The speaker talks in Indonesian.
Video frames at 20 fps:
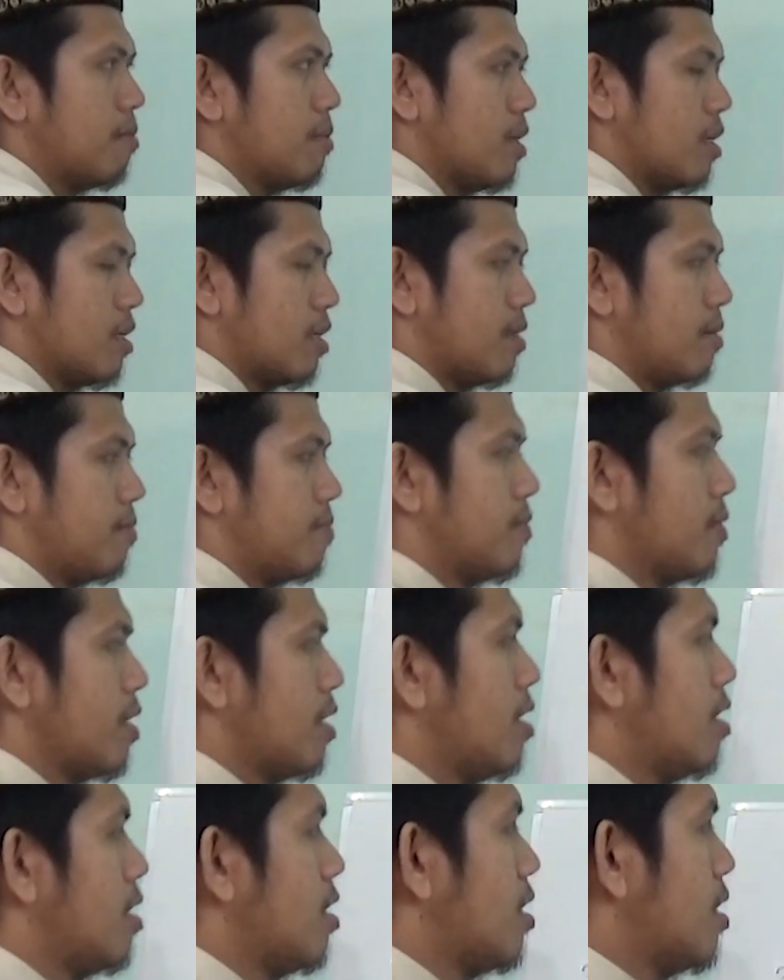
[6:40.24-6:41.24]
on
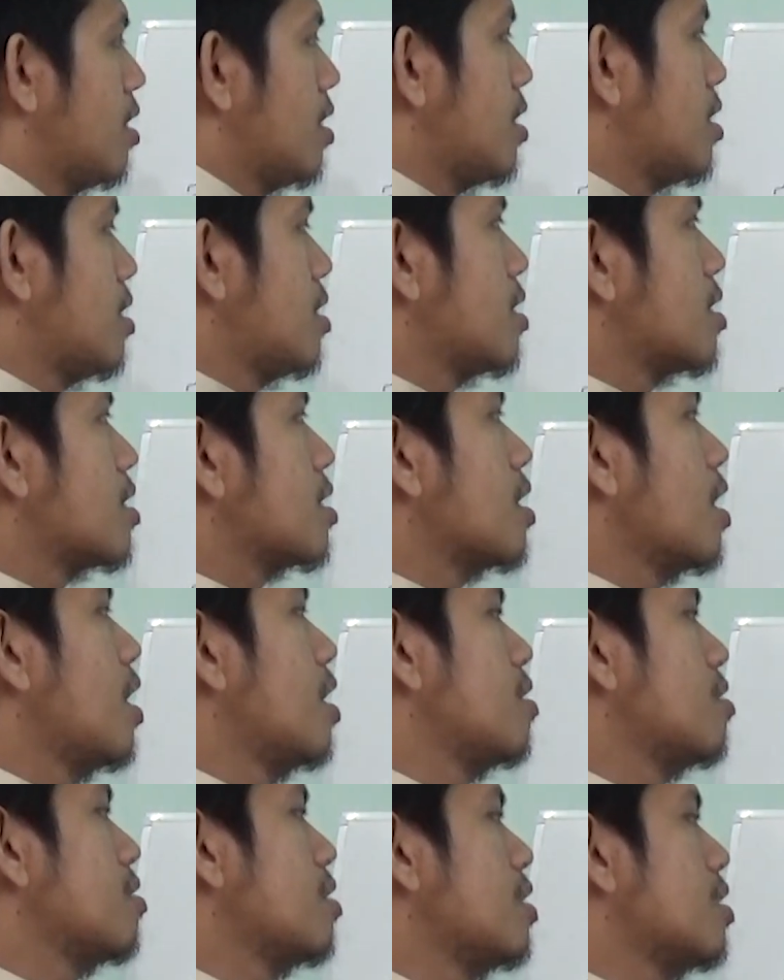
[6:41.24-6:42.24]

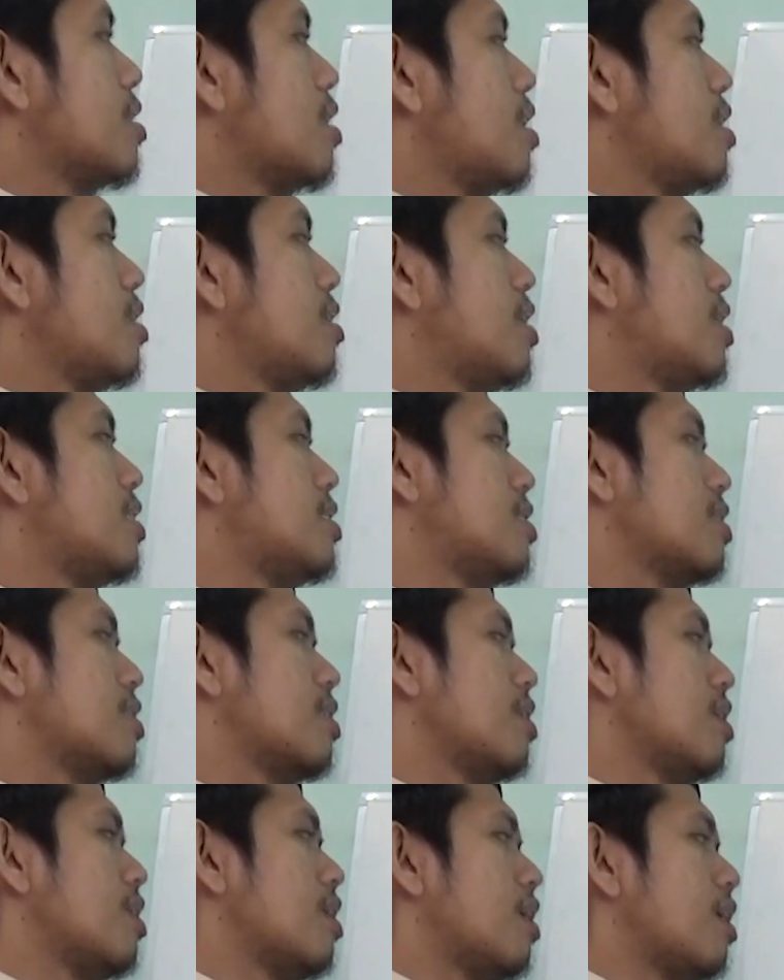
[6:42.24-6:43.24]
kalau kita lihat
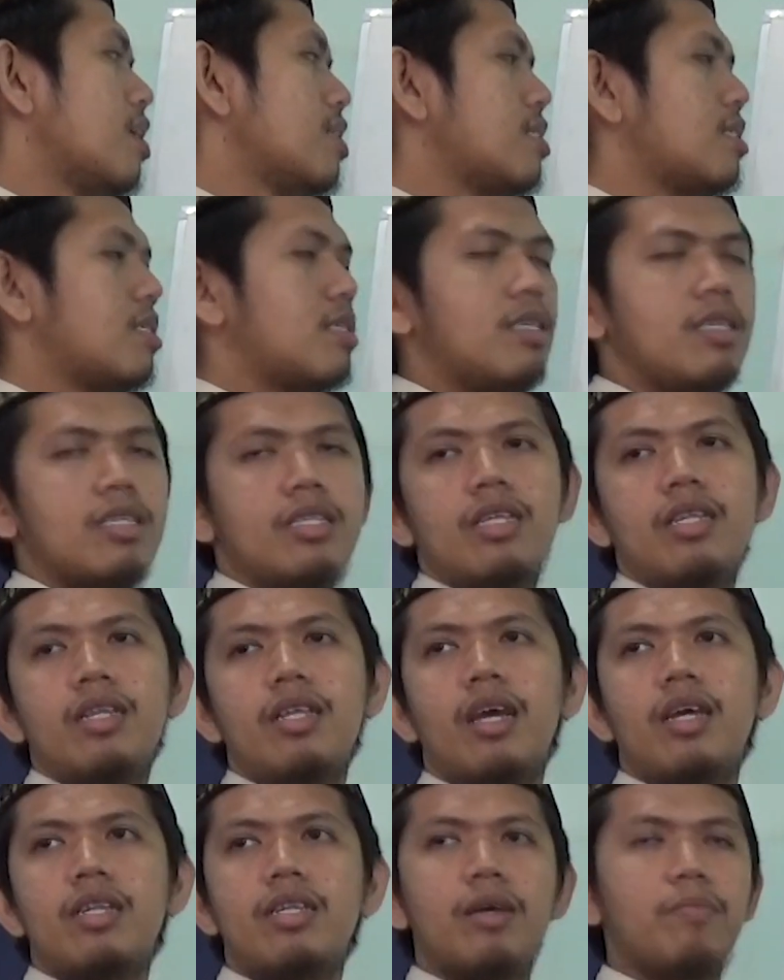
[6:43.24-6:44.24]
sekilas di
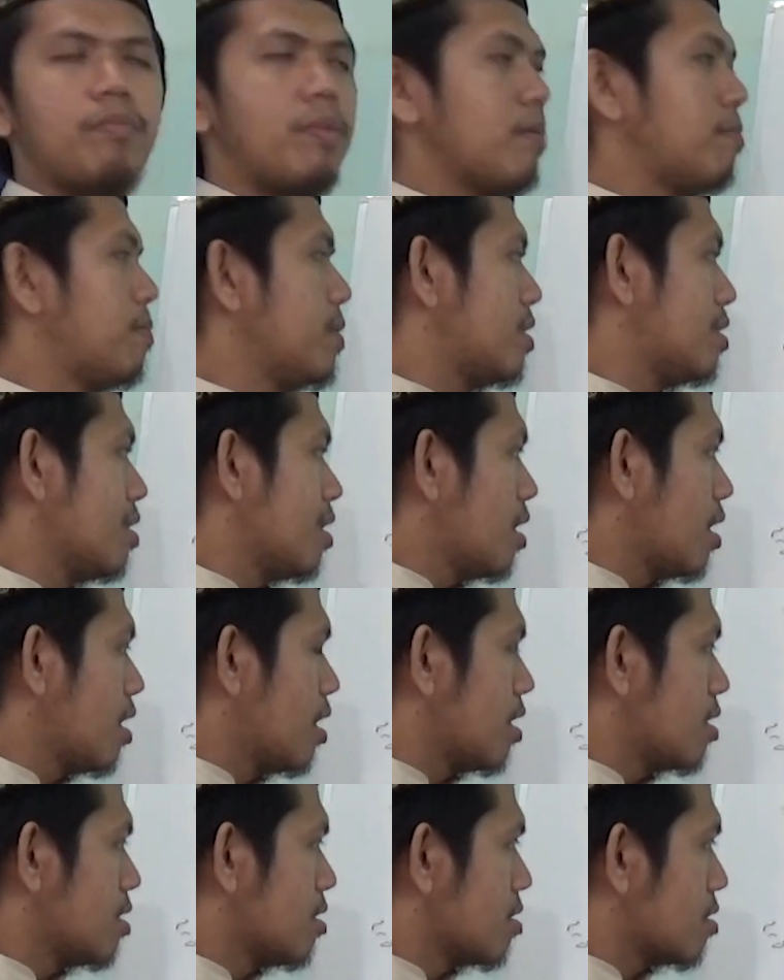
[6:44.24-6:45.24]
sini ada
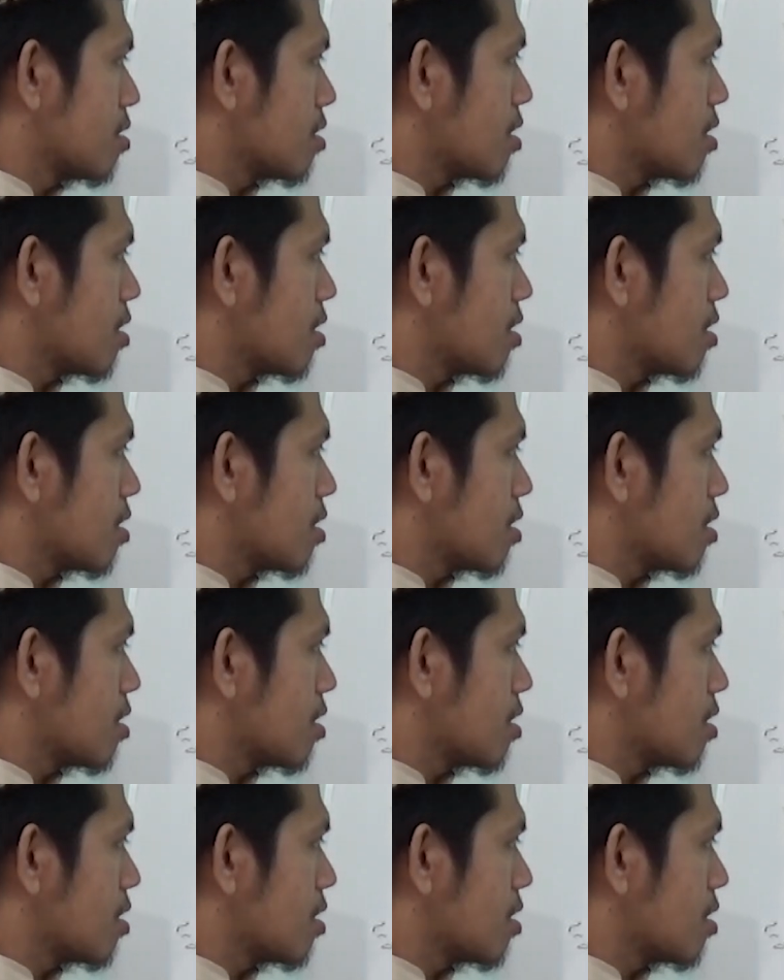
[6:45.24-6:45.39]
perbedaan